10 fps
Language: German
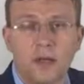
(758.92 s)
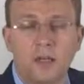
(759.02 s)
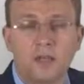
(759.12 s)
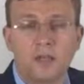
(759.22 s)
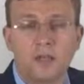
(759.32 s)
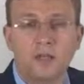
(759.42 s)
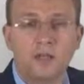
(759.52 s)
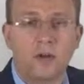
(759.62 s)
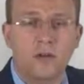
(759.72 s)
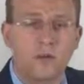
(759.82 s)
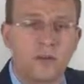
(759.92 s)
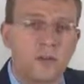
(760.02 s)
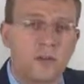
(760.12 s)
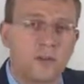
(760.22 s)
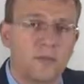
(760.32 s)
entsprechend
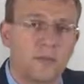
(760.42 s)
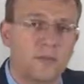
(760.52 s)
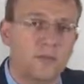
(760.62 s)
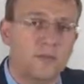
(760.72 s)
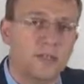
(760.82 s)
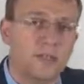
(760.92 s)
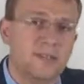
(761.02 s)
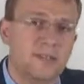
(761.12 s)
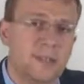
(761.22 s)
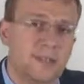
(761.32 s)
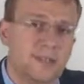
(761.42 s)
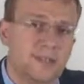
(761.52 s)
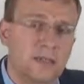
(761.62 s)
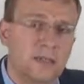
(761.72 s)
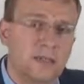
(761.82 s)
99% Prozent unserer Zellen
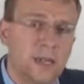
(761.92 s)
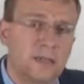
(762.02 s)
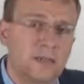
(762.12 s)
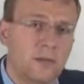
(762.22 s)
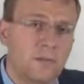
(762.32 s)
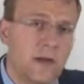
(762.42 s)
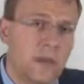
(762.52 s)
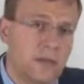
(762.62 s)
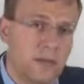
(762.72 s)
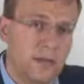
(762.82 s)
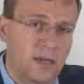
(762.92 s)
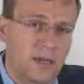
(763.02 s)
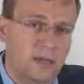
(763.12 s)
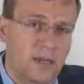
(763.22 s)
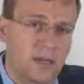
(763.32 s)
als normal
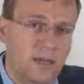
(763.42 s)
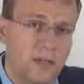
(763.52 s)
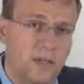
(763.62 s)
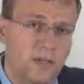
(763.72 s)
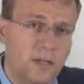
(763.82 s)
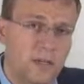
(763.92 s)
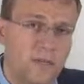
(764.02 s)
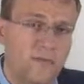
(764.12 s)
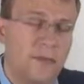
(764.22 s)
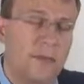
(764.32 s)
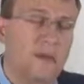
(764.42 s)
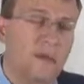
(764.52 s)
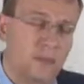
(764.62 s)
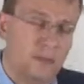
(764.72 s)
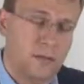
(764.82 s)
dargestellt werden, wenn
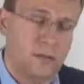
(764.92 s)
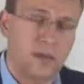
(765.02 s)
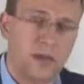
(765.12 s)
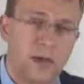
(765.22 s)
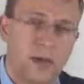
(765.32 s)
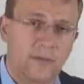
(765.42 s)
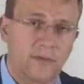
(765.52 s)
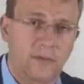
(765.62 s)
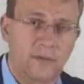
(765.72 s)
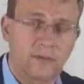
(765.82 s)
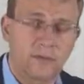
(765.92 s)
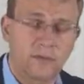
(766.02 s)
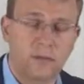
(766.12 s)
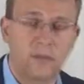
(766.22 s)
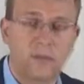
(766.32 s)
die Normalverteilung
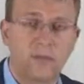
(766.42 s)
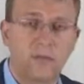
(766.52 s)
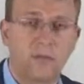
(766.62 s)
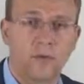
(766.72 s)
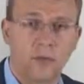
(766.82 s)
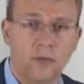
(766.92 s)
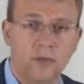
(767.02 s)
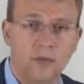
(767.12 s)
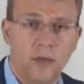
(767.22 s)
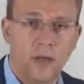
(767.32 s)
äh, vorliegt.